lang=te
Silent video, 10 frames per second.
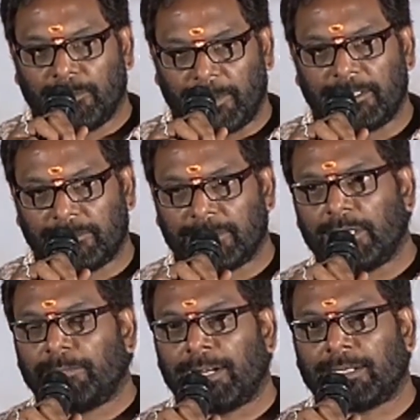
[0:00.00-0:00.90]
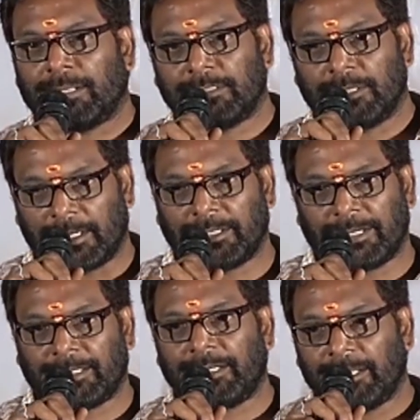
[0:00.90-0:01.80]
పది నిమిషాలు పాట రాశాను అక్కడ
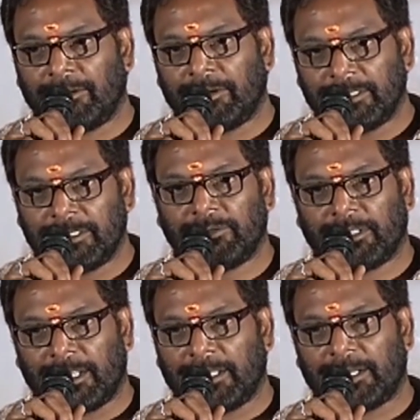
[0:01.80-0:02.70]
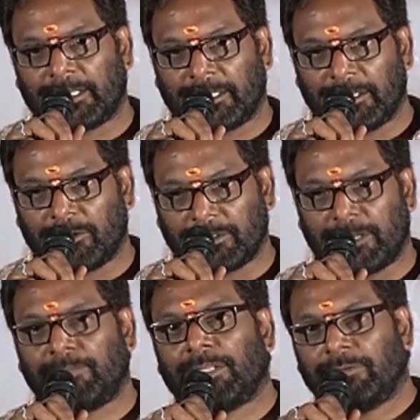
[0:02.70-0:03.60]
నటన అంటే ఏంటి జీవితానికి నటనకి ఉన్న
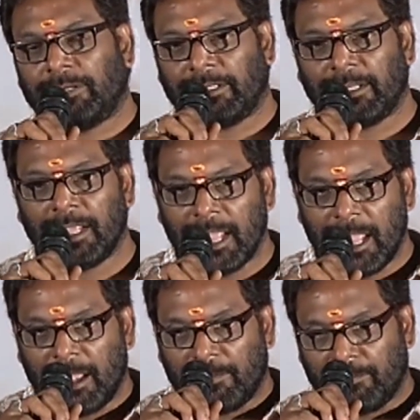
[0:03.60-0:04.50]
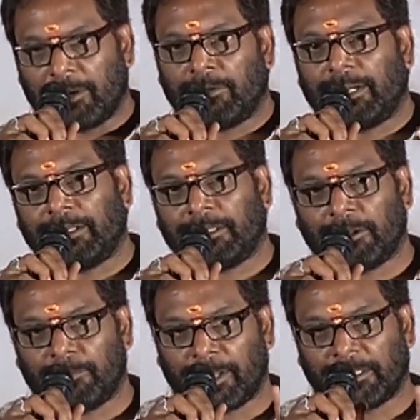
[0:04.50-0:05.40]
సంబంధం ఏంటి మనం
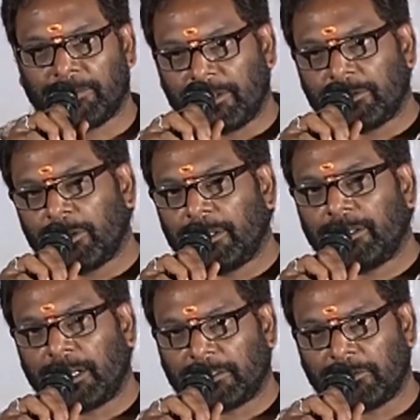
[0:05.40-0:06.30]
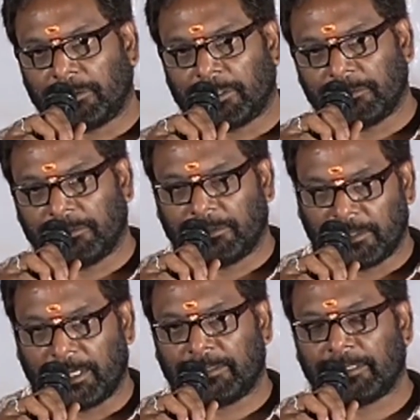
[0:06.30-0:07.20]
నటిస్తాం ప్రతి మనిషిలోని నటుడు ఉంటాడు
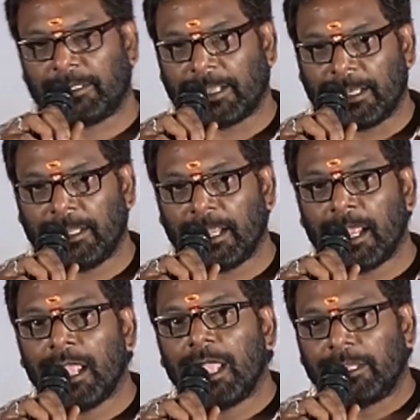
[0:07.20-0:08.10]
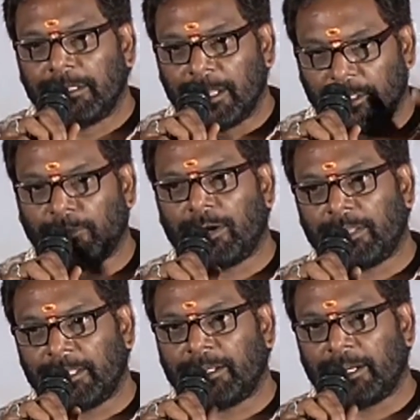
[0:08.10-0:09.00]
నటిస్తాడు కానీ
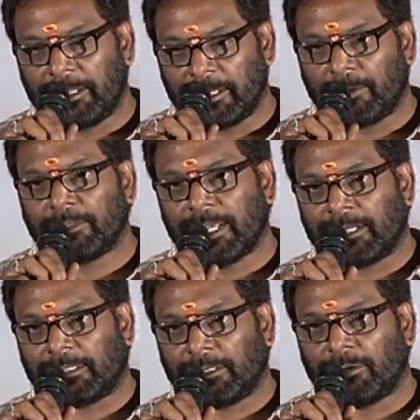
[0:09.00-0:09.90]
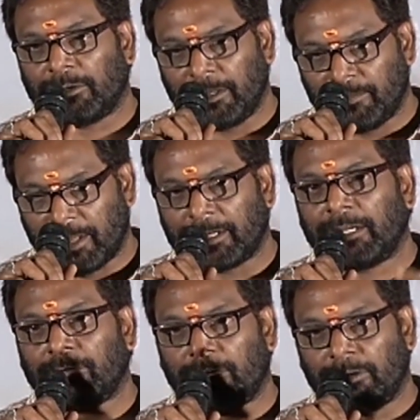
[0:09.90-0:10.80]
ఎదుటివాడి దగ్గర నటించినప్పుడు జాగ్రత్తగా ఉండాలి
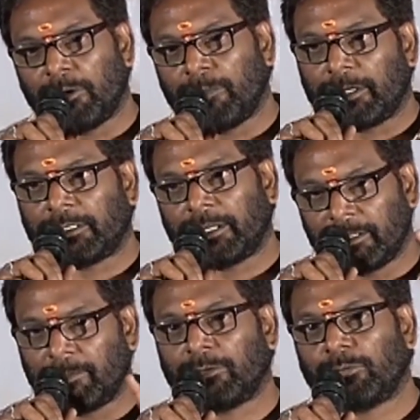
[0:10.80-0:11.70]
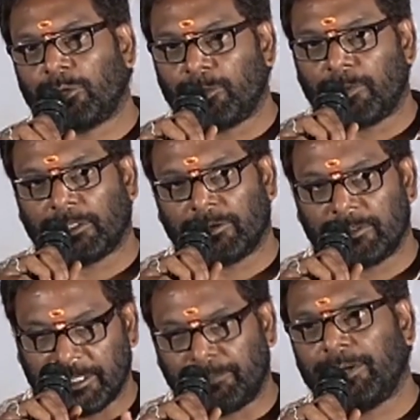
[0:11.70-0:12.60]
మనకంటే వాడు గొప్ప నటుడు అయితే మనం
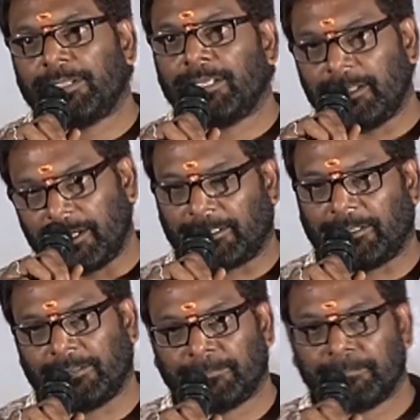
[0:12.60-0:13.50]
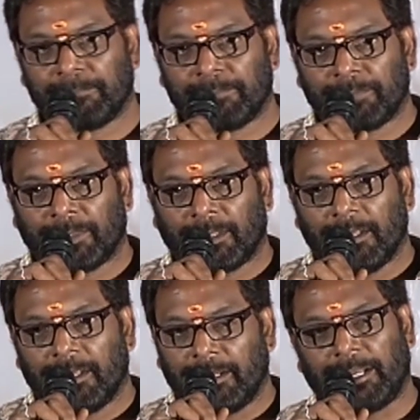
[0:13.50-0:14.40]
దొరికిపోతామని చెప్పేదే ఈ నటన
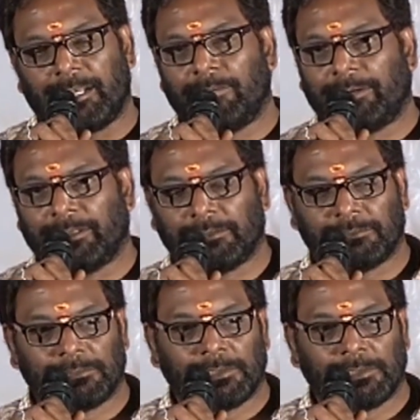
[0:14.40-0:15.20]
ఈ టైటిల్ పెట్టాను